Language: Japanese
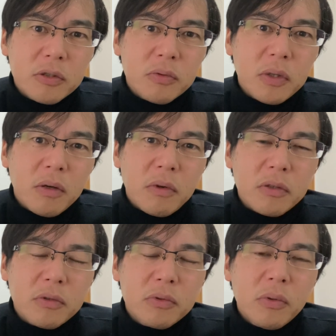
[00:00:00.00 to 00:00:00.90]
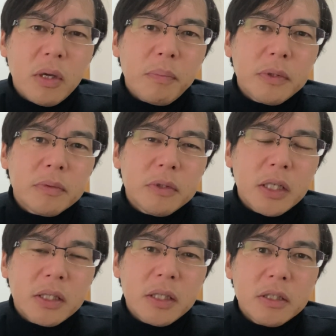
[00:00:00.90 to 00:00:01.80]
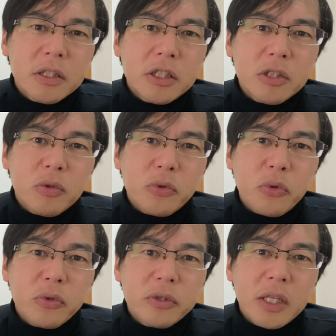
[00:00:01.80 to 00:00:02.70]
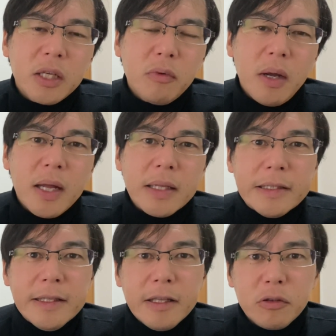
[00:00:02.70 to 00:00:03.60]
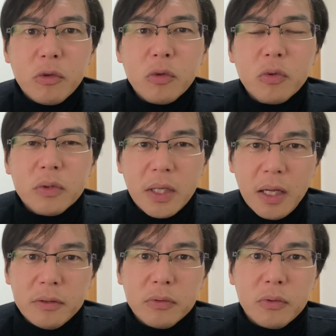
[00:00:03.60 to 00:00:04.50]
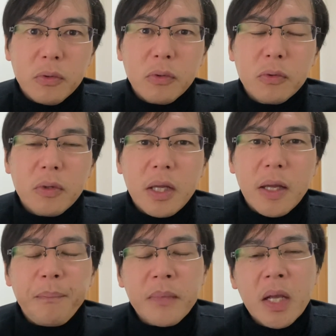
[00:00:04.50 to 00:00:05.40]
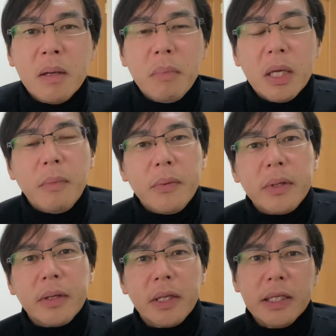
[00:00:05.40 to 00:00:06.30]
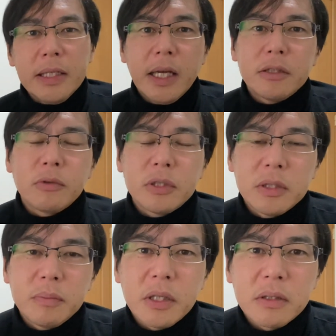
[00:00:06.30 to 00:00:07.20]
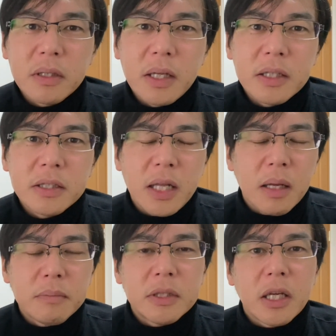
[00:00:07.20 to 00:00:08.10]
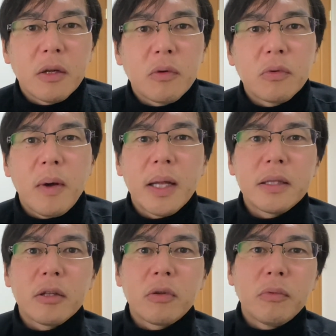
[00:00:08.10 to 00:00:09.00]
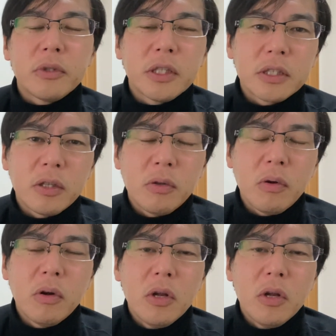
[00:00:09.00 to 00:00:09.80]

要なのかというと、やっぱり皆さん自身の存在はネット上にあるということで、まあ今まではね、リアルの人脈が大事だみたいなことはあったと思うんですけど、